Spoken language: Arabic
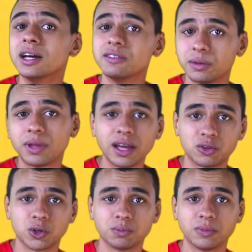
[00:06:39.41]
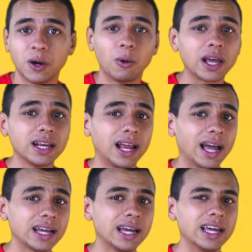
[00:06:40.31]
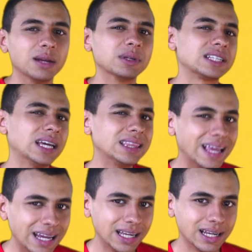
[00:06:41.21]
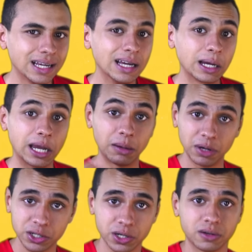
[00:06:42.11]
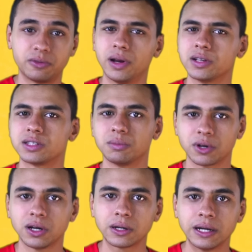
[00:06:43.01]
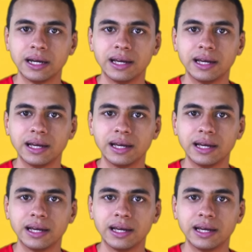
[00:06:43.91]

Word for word: في بدايتهم ولكن الحاجة اللي بتساعدنا إحنا كبشر في الاستمرار